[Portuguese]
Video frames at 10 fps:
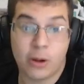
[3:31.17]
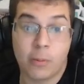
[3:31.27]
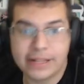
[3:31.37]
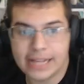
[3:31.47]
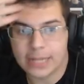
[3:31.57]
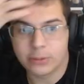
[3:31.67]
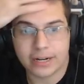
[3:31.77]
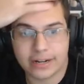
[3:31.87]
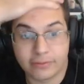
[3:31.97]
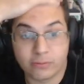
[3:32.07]
Obrigado,
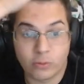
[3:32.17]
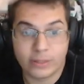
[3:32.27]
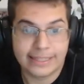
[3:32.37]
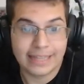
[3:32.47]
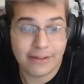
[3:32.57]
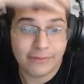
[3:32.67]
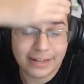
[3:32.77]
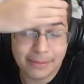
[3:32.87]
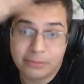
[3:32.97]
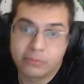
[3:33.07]
cara. Foi de
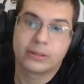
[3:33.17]
lavada mesmo.